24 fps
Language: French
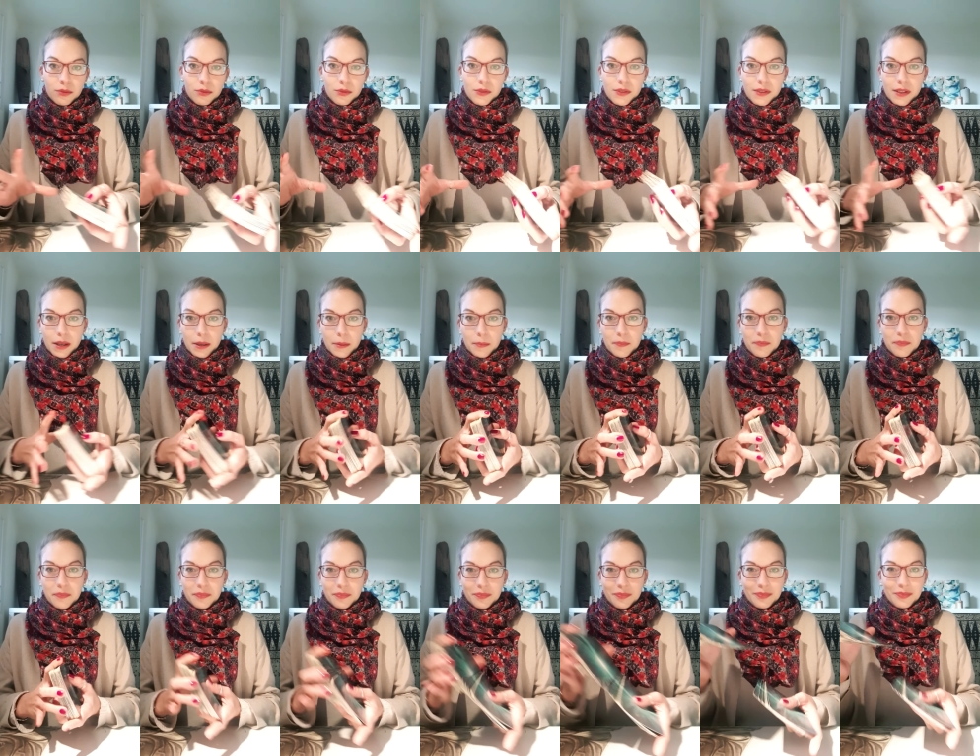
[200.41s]
tout ça.
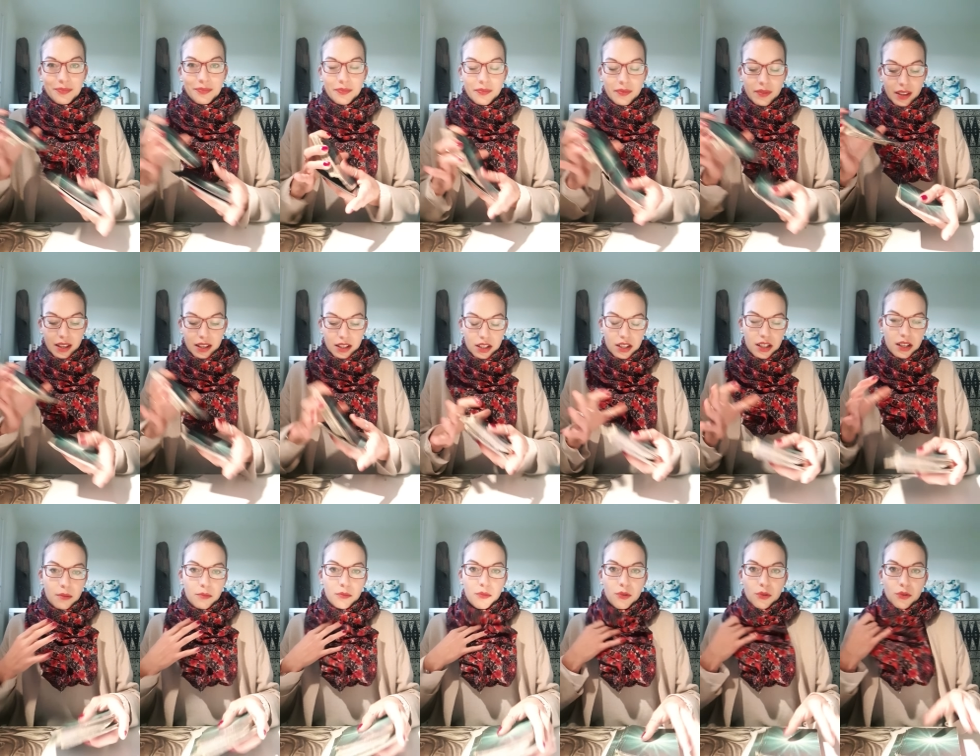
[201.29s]

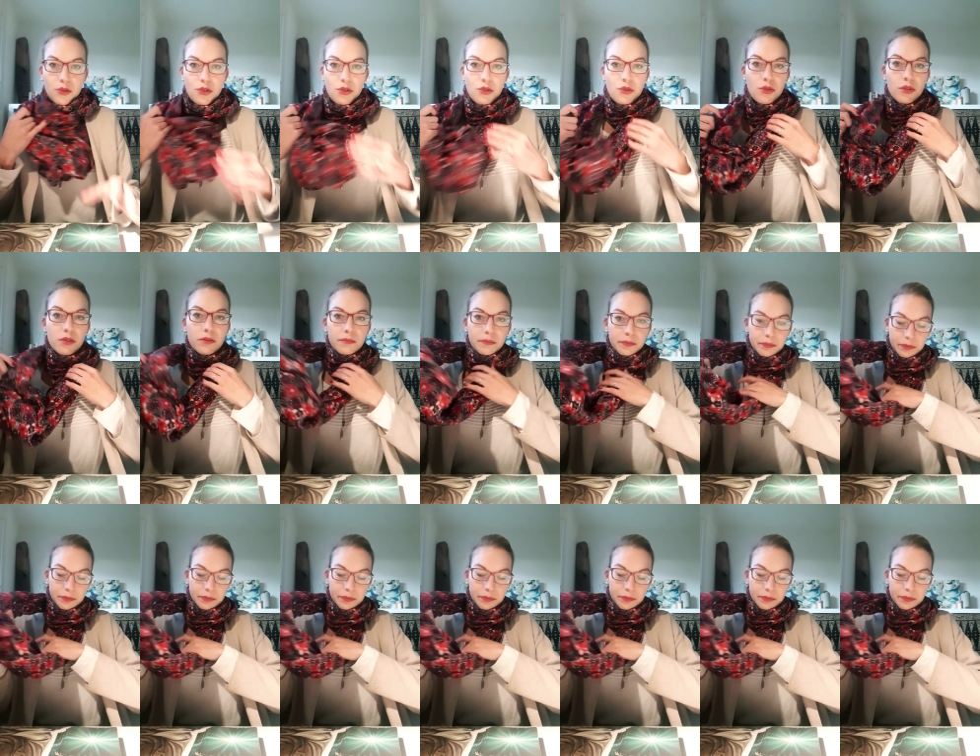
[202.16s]
J'ai un peu chaud.